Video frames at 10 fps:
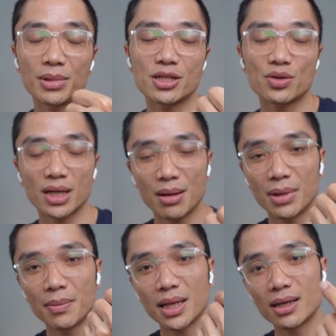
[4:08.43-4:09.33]
âm thanh xuyên âm
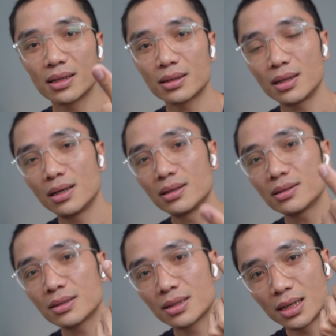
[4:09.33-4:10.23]
âm thanh thích
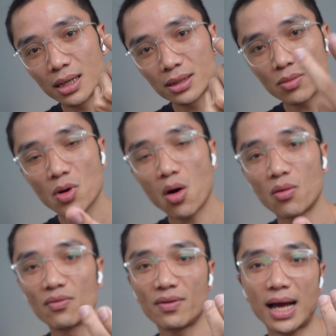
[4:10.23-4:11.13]
ứng uh, chống
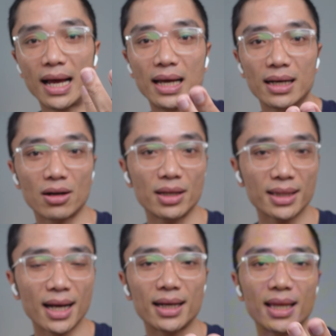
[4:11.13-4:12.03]
ồn và có thể
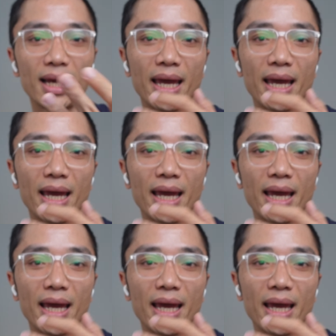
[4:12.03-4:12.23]
tắt cái tai